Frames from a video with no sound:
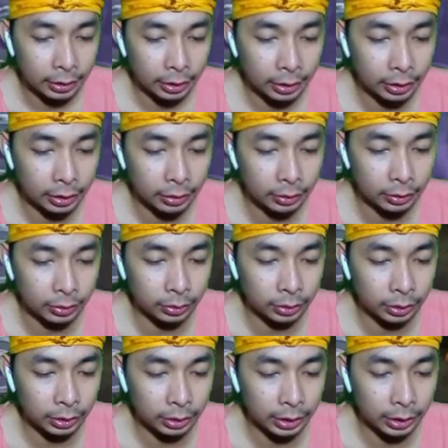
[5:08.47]
itu
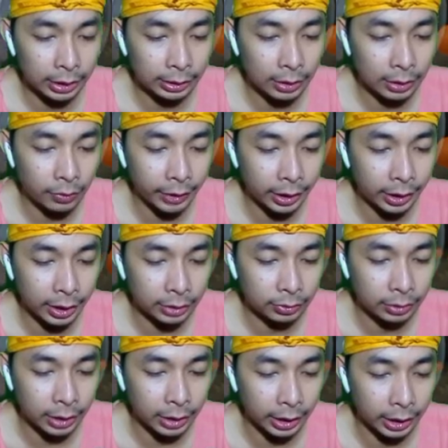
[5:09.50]
ternyata enak
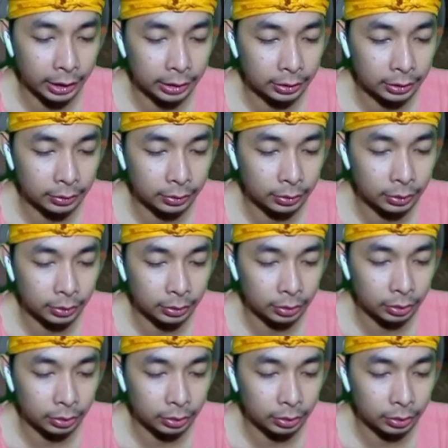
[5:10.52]
juga guys uh